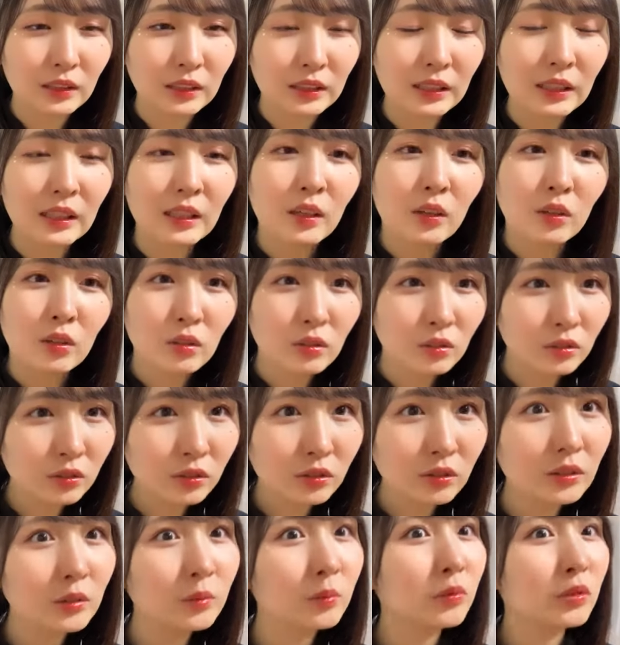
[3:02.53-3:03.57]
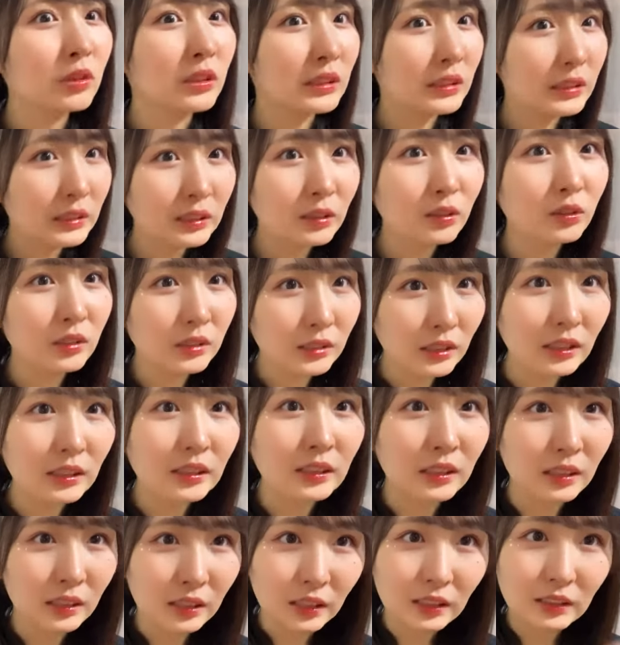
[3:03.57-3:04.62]
え本当にもう千代さんっ
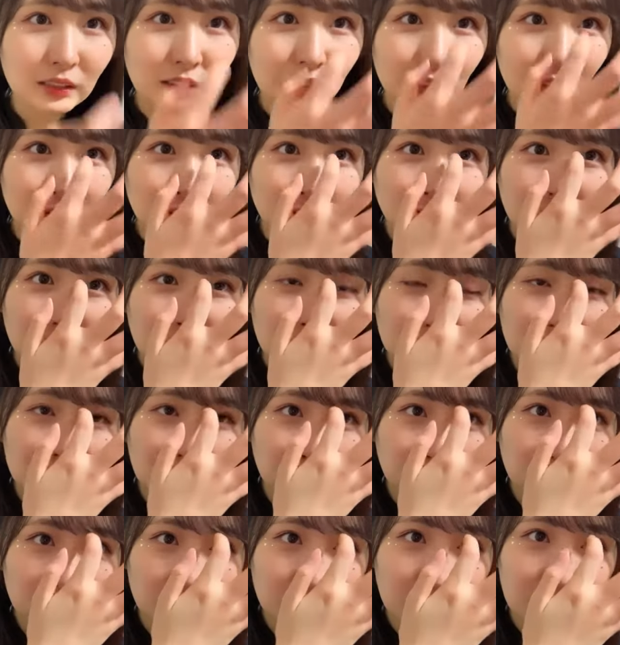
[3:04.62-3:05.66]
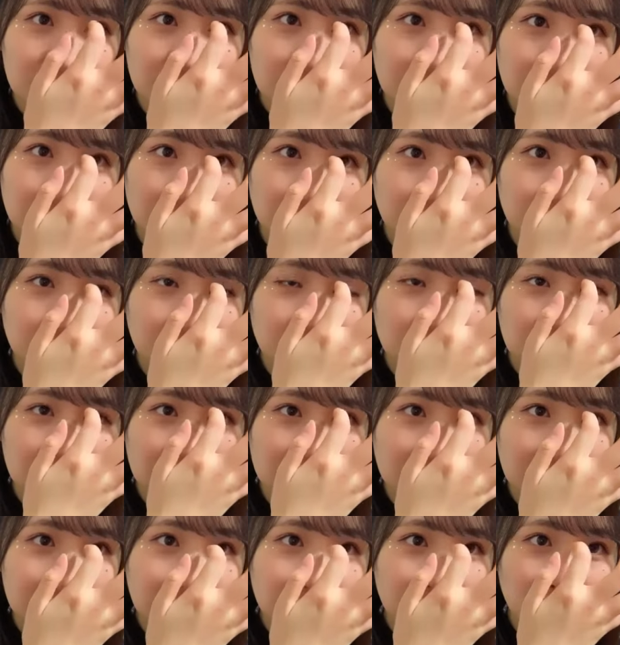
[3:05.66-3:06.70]
て感じなのなんかもうなんかズボン
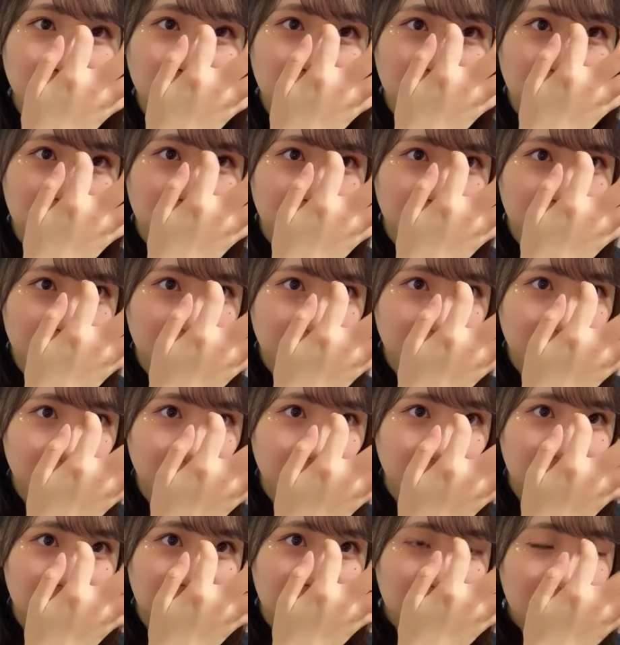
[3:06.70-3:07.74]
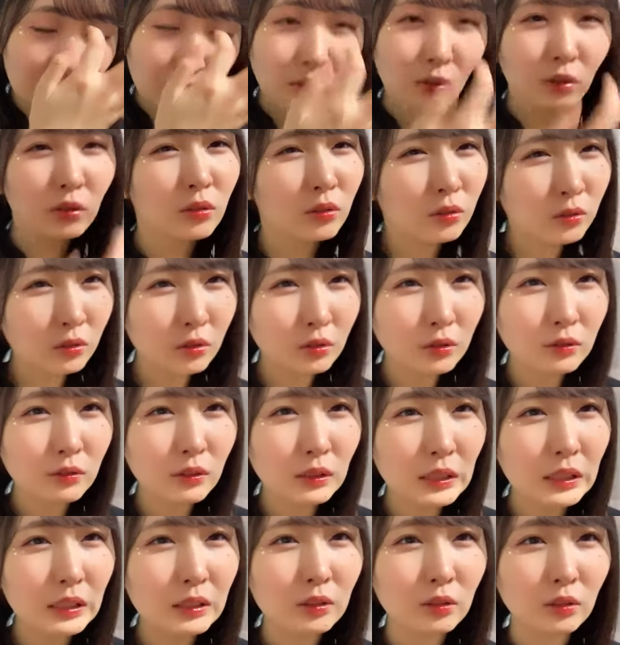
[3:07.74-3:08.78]
が千代さんなんですえ本当に
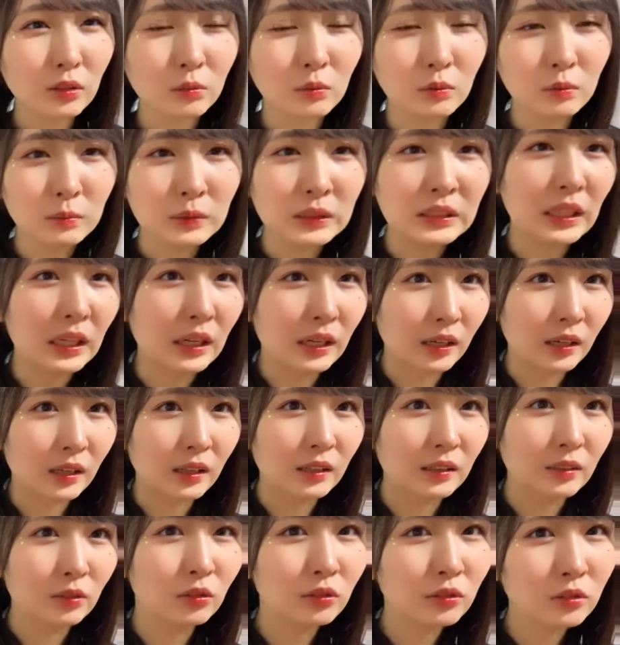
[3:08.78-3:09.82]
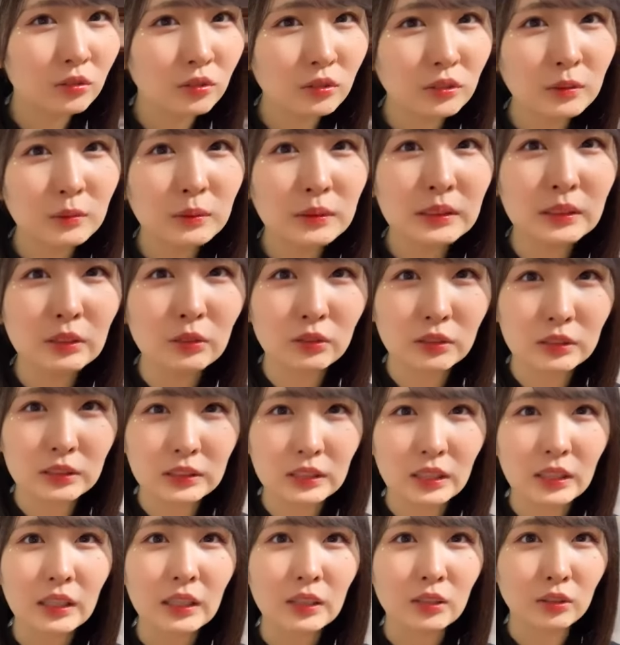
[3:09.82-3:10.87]
わかると思う見たら本当に見てほしい
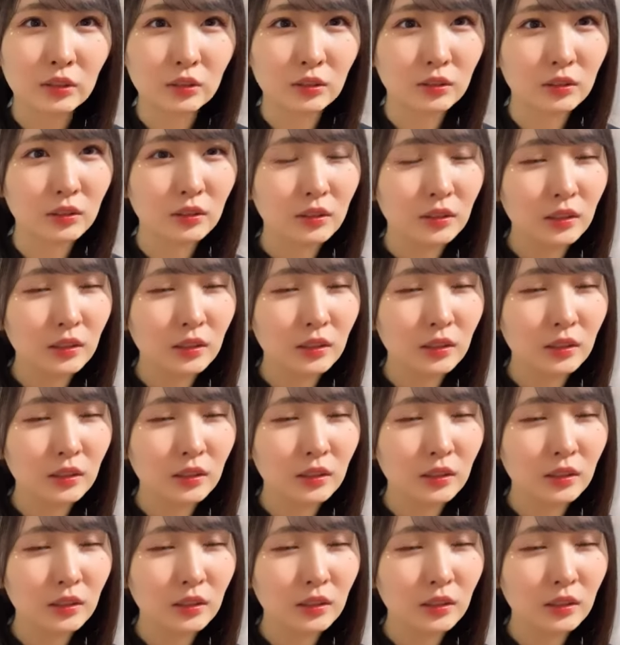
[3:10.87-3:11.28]
早く